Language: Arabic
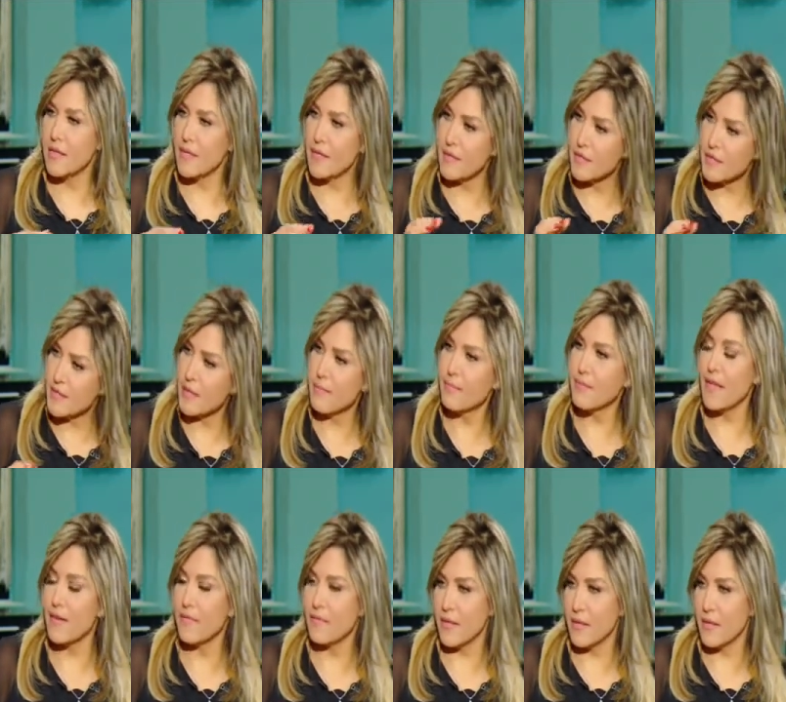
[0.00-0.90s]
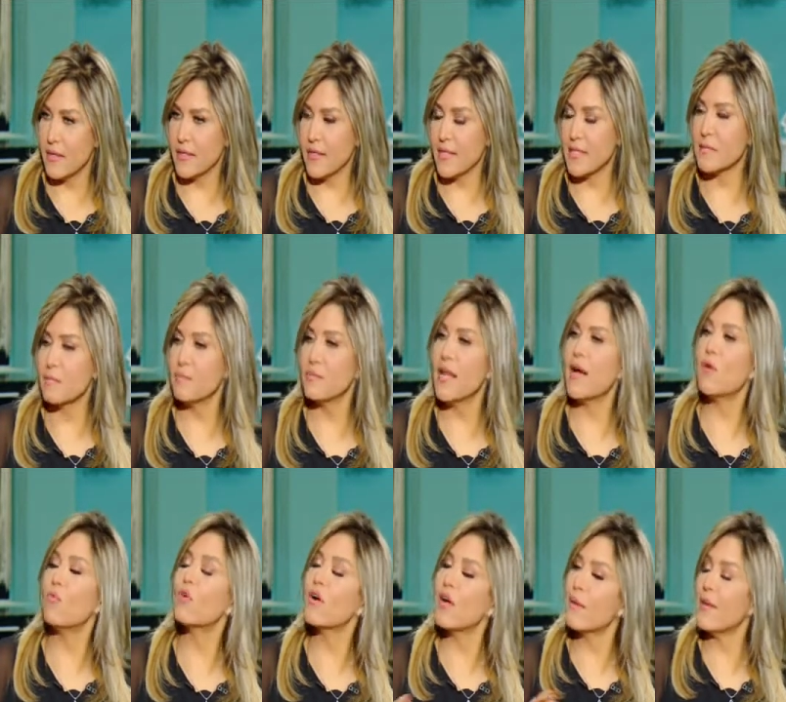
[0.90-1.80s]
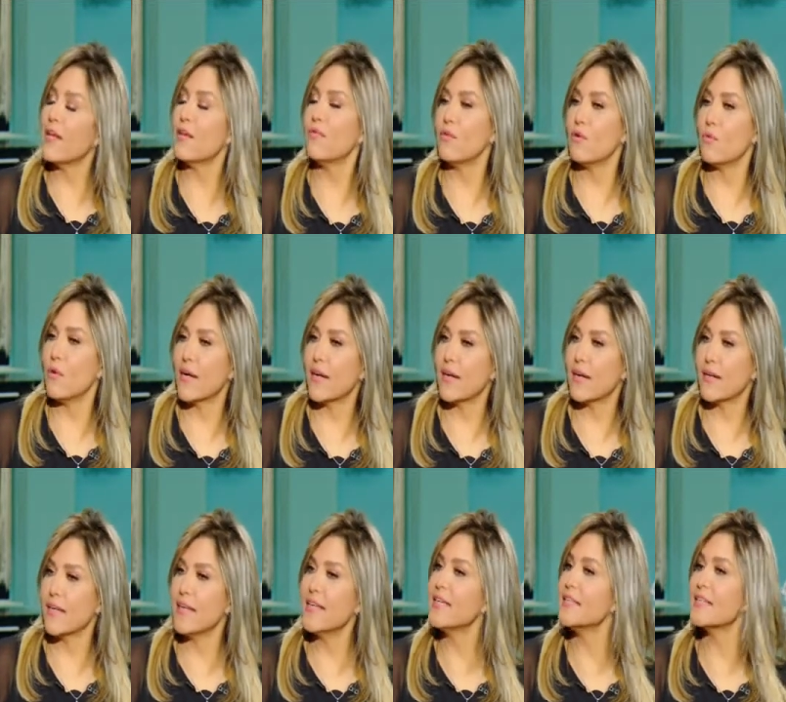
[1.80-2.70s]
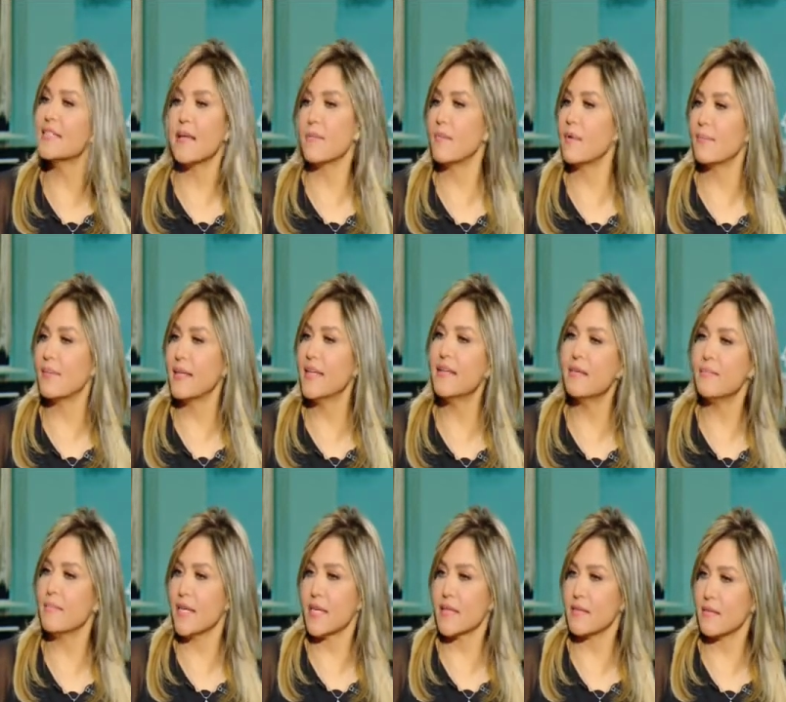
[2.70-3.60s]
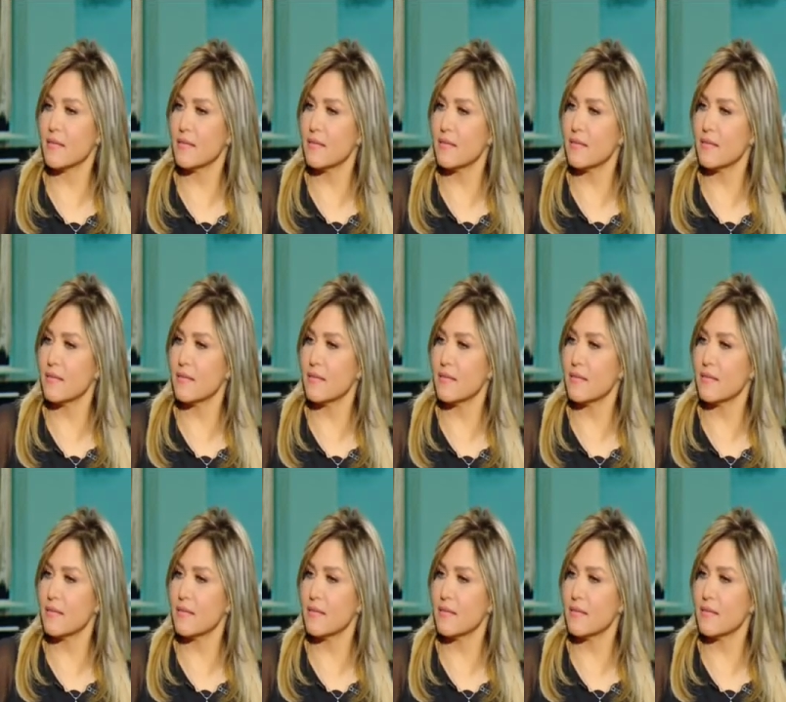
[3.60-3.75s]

سمنه في الجسم لا وكمان في الوجه ايه السبب ايه اللي بيحصل